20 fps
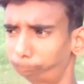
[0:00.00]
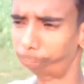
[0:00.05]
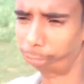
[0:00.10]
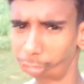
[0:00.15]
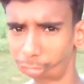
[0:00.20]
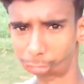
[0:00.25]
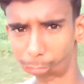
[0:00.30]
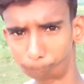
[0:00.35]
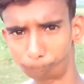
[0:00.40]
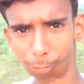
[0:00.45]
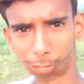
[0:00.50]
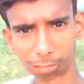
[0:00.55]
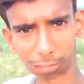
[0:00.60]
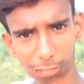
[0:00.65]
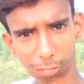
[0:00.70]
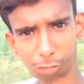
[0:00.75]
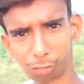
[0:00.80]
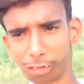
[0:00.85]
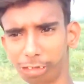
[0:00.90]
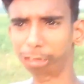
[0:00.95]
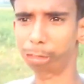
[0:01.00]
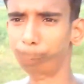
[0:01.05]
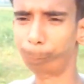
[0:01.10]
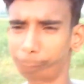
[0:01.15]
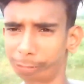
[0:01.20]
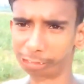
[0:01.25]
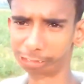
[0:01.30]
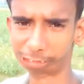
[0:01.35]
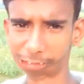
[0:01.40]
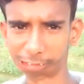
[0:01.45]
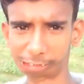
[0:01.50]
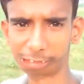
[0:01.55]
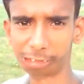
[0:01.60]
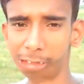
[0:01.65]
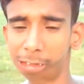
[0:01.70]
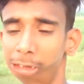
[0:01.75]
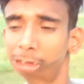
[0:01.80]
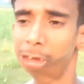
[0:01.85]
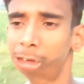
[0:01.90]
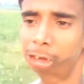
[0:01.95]
बहुत काम होता है तो यहीं पर जाते
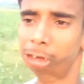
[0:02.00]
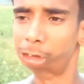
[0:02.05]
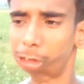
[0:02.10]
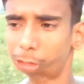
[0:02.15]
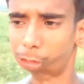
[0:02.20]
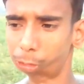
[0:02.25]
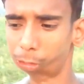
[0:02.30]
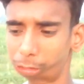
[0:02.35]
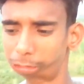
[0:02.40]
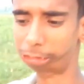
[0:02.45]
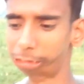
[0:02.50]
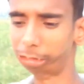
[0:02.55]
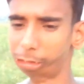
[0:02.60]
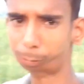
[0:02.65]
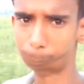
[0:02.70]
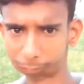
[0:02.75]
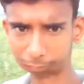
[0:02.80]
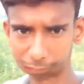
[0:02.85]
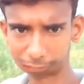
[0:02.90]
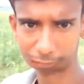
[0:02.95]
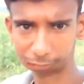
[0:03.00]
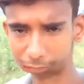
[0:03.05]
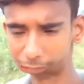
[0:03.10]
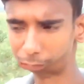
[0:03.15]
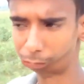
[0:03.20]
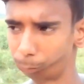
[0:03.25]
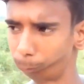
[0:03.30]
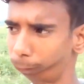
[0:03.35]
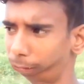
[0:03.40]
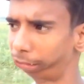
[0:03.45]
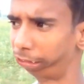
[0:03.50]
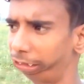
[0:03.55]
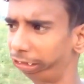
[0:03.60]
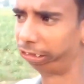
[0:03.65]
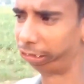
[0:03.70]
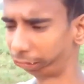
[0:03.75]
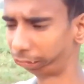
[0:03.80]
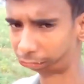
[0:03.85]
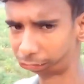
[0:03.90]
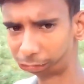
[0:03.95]
हैं और क्लिक बेड की ऐसी बात
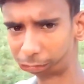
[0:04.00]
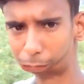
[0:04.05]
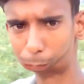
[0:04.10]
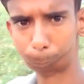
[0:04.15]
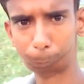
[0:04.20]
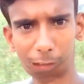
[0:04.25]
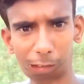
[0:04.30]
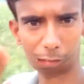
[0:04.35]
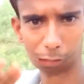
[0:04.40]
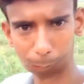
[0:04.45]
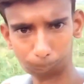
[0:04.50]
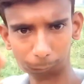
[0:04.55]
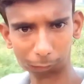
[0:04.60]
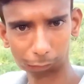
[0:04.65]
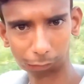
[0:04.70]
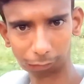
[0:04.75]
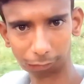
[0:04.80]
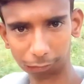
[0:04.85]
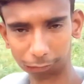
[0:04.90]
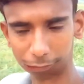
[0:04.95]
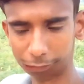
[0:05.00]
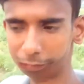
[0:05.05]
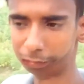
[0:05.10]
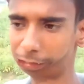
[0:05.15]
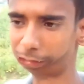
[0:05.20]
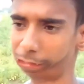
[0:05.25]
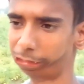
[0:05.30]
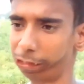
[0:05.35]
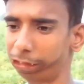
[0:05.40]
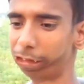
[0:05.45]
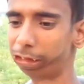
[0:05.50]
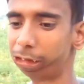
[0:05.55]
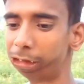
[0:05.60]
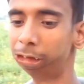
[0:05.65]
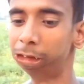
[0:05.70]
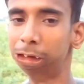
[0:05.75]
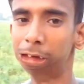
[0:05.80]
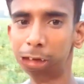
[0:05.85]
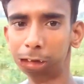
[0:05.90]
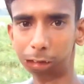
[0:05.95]
नहीं गाइस अब क्लिक बेड नहीं करेंगे
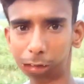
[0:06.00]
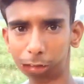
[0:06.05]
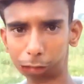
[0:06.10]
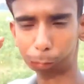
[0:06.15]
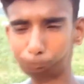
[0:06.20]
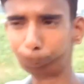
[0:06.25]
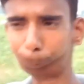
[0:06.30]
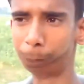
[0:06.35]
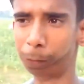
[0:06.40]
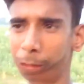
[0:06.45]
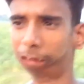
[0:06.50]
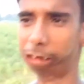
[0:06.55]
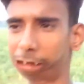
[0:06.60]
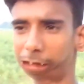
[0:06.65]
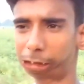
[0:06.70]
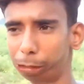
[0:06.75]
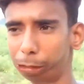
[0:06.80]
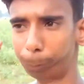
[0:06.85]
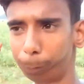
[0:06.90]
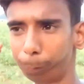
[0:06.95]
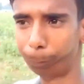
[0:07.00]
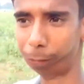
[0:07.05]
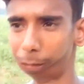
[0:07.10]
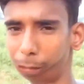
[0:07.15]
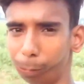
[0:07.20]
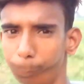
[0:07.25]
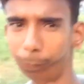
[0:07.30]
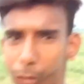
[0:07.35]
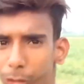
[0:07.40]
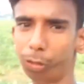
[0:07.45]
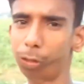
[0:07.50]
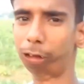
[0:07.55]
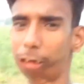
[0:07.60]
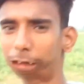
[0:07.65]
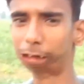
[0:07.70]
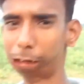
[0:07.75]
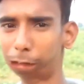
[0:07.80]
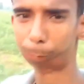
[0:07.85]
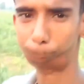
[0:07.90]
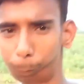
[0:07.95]
आप जैसी भी मेरी वीडियो
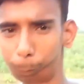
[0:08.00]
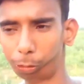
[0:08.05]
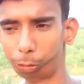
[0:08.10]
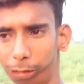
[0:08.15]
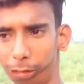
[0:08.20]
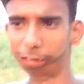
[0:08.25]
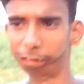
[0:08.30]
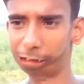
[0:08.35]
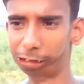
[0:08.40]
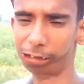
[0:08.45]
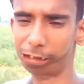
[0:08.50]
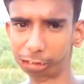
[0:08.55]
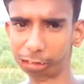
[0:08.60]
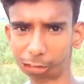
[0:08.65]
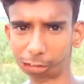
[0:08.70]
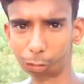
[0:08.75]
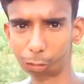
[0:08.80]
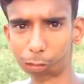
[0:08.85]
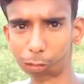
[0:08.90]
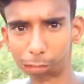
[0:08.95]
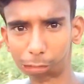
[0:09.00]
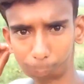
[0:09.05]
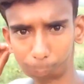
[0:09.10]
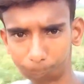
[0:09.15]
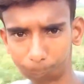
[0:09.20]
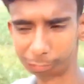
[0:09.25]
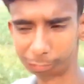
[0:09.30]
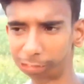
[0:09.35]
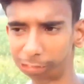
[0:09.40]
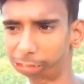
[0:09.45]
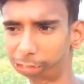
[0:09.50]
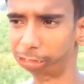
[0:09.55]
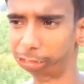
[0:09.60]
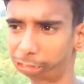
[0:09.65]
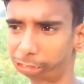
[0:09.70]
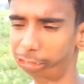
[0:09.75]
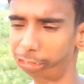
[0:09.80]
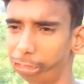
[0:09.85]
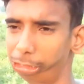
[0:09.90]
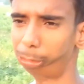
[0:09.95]
आए आप लोग देख लिया करो आठ बजे आ
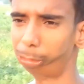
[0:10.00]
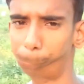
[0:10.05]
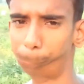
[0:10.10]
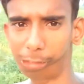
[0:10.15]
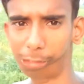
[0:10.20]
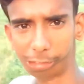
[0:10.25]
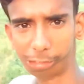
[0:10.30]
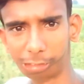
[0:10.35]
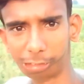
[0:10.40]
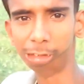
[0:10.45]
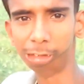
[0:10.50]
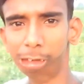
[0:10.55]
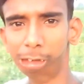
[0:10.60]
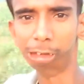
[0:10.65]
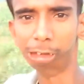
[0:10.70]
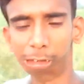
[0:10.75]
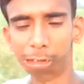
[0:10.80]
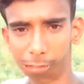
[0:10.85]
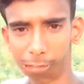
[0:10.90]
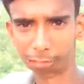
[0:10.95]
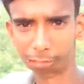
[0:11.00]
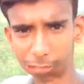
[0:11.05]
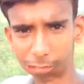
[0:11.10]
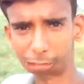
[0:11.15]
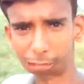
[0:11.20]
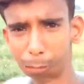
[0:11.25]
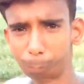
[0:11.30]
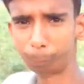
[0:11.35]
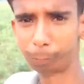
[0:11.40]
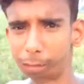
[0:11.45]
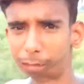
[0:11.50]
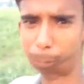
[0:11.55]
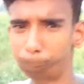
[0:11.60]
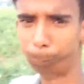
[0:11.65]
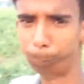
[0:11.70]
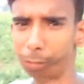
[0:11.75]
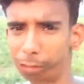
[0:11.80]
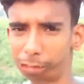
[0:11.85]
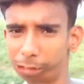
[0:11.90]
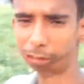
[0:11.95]
जाती है प्लीज़ जैसी भी
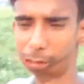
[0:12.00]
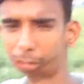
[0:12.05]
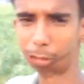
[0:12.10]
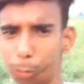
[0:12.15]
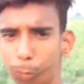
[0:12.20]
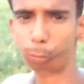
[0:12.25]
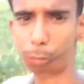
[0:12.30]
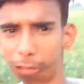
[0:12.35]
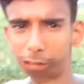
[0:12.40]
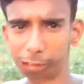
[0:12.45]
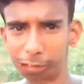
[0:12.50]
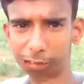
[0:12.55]
थमिल लगाओ उसे